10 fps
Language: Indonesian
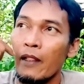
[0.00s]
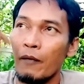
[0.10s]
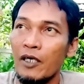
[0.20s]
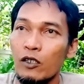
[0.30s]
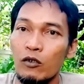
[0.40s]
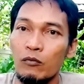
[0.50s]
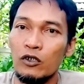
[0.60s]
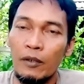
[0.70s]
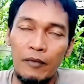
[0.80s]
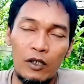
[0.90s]
begitu
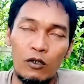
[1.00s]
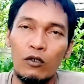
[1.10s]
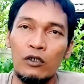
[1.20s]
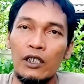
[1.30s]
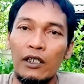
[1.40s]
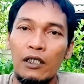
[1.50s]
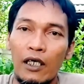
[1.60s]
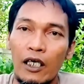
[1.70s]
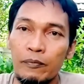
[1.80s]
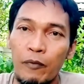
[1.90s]
musim itu
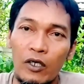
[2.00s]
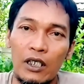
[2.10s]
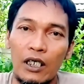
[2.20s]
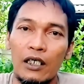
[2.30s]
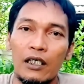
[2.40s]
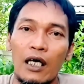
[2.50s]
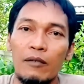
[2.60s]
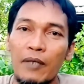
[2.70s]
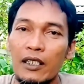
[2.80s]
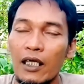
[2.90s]
diekspor ke
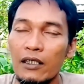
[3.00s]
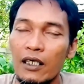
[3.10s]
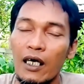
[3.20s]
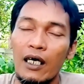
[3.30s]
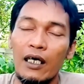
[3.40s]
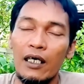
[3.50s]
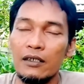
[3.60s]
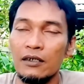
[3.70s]
Kalimantan Tengah,